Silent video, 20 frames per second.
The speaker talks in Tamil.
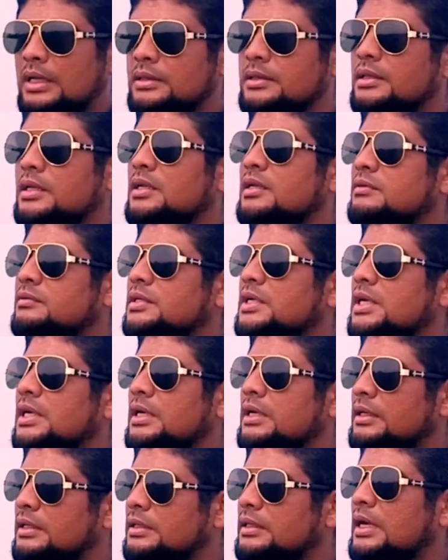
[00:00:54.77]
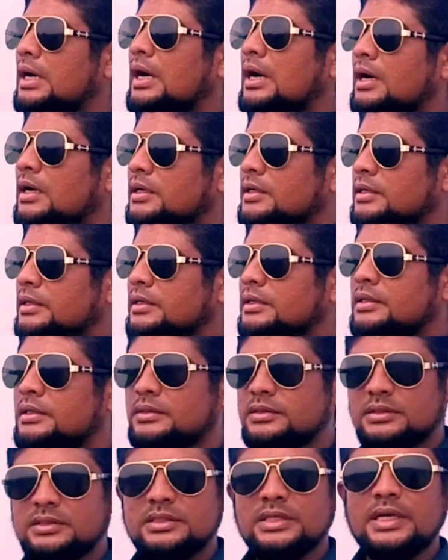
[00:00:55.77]
அந்த அளவிற்கு இந்த ஆறு
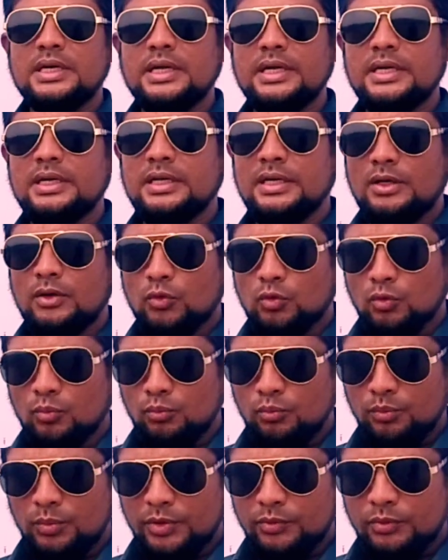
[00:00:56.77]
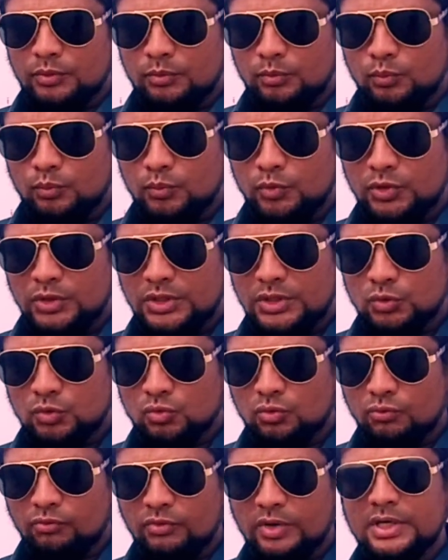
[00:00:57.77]
சென்னையில் ரொம்பவும்
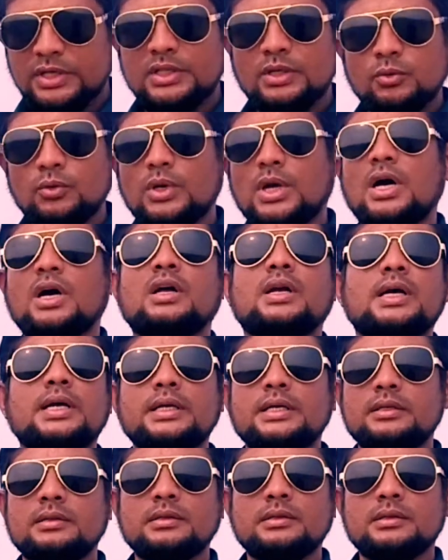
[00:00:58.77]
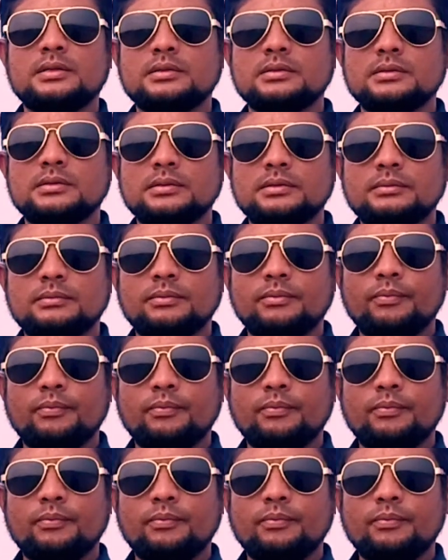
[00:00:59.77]
முக்கியத்துவம் வாய்ந்த ஒரு ஆறாக இருந்துகிட்டு இருந்தது